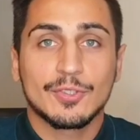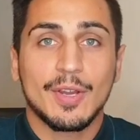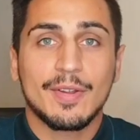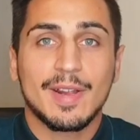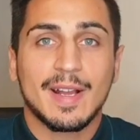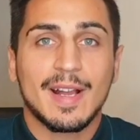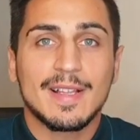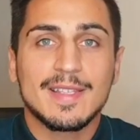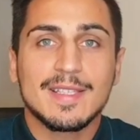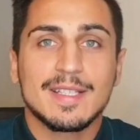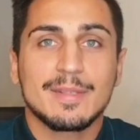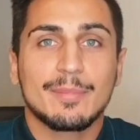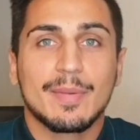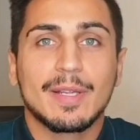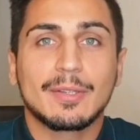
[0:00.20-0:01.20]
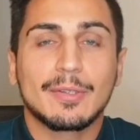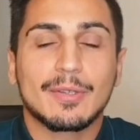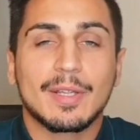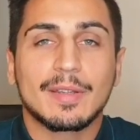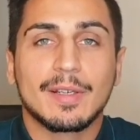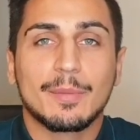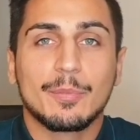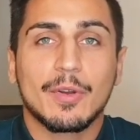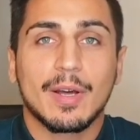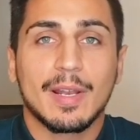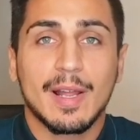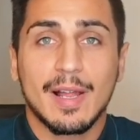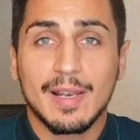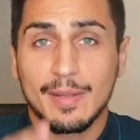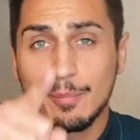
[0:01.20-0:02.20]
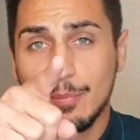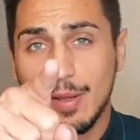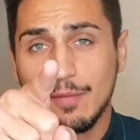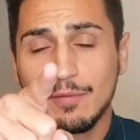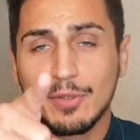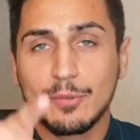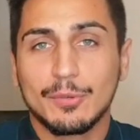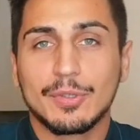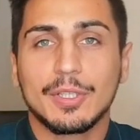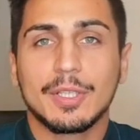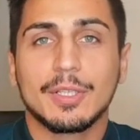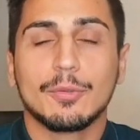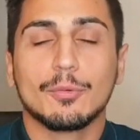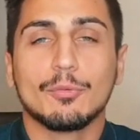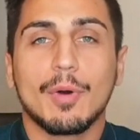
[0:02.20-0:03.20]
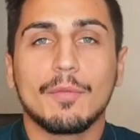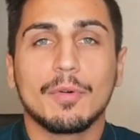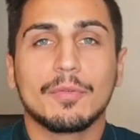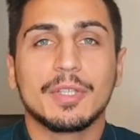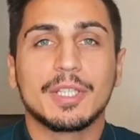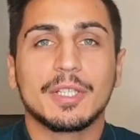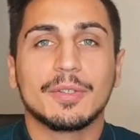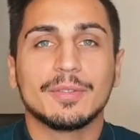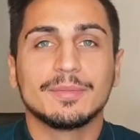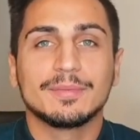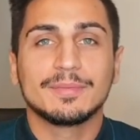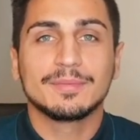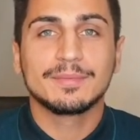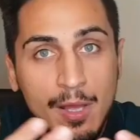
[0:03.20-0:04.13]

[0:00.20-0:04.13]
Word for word: Ciao ragazzi, bentornati nel mio canale e benvenuti in un nuovo video.